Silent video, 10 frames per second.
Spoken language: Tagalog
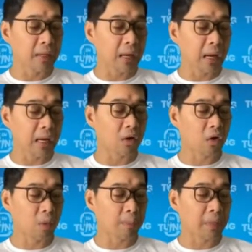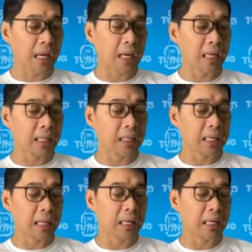ang kopya
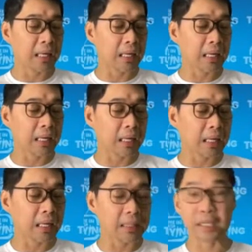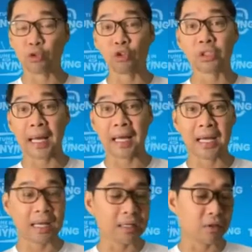ng uh, resulta,
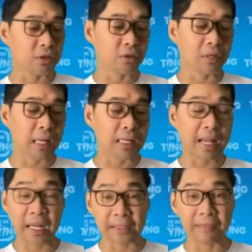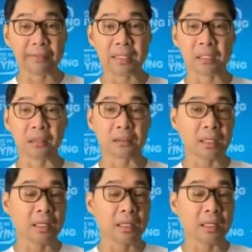ano, yung uh, negative result